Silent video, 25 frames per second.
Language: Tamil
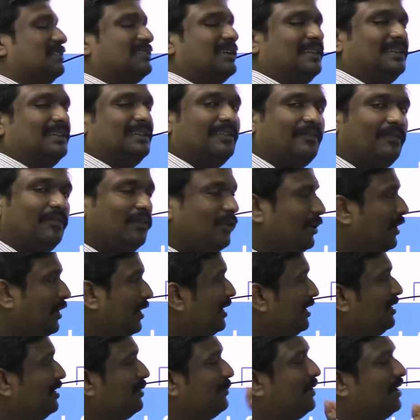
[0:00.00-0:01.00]
ஸோ அந்த
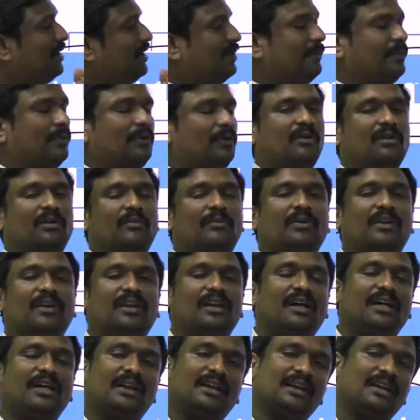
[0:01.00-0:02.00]
ஃப்ளூயிடையும் நம்ம என்ன பண்ணுறோம்
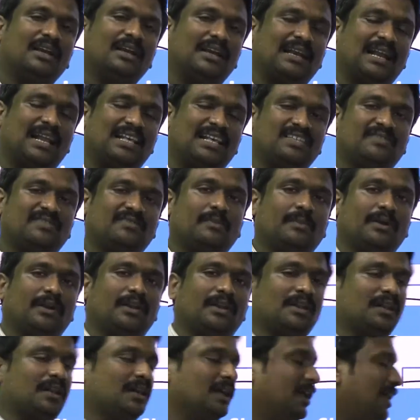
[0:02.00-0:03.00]
அப்படின்னா ரெண்டாக கிளாஸ்
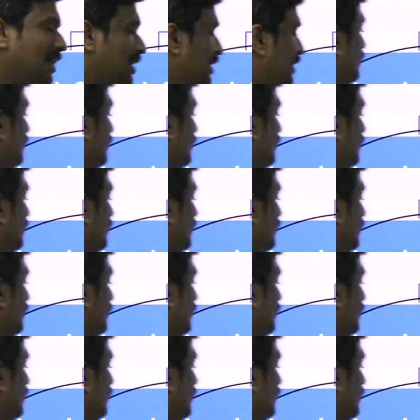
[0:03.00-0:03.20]
பண்ணியிருக்காங்க